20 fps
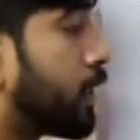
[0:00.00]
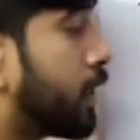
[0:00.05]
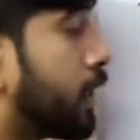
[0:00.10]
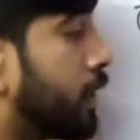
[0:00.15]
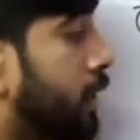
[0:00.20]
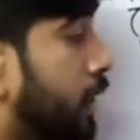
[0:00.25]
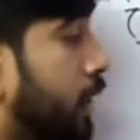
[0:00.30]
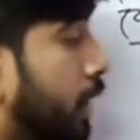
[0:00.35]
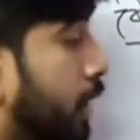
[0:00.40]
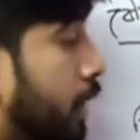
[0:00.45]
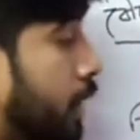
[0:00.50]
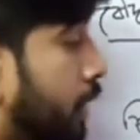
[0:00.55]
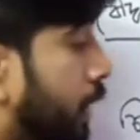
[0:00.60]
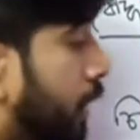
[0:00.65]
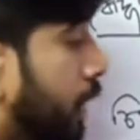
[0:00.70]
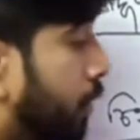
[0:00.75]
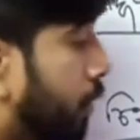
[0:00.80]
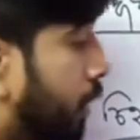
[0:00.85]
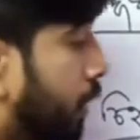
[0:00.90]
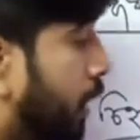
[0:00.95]
যে
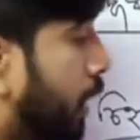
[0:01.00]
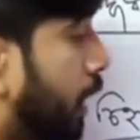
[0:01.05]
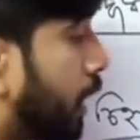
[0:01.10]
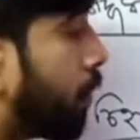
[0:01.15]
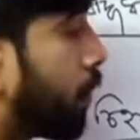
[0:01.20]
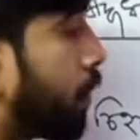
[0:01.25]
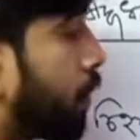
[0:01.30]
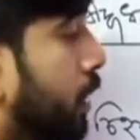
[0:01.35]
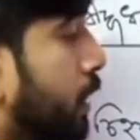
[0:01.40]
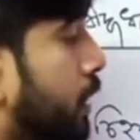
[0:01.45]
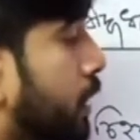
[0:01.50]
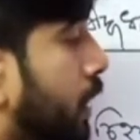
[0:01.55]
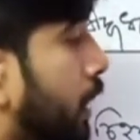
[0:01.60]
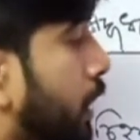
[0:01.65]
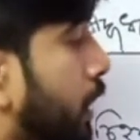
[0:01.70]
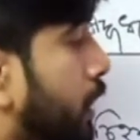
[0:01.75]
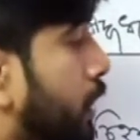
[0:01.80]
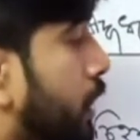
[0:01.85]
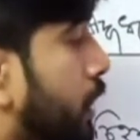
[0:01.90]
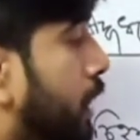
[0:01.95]
নির্বাণ লাভ করেছিলেন
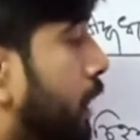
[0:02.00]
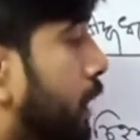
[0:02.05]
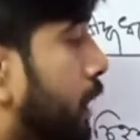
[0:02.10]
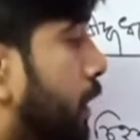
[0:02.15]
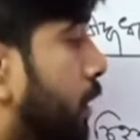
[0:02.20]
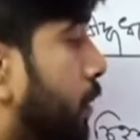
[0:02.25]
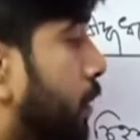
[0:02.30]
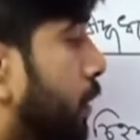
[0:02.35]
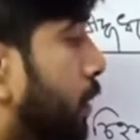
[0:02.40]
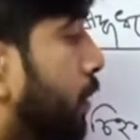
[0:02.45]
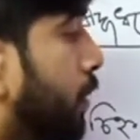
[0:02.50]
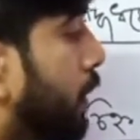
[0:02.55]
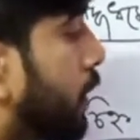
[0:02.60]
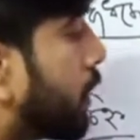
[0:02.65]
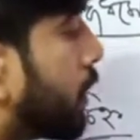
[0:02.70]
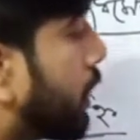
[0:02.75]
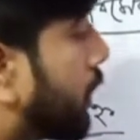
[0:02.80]
সেটা কি সমাধান সেটা